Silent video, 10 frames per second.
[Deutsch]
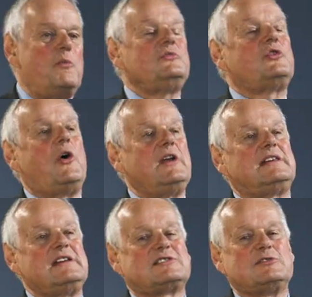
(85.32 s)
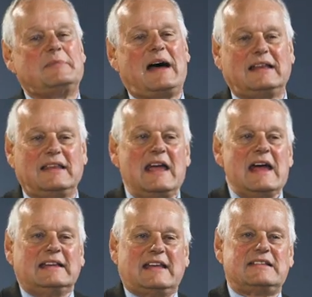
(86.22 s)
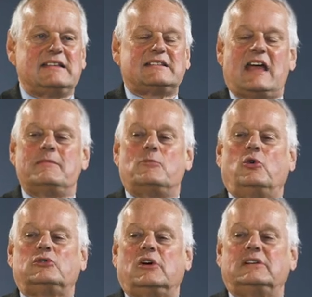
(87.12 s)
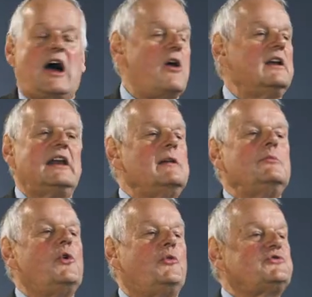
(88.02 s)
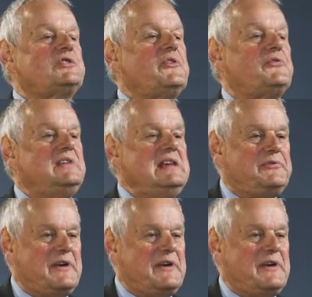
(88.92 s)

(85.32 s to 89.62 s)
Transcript: um deutlich zu machen, das ist ein Motor, der auch in einem Luftschiff nie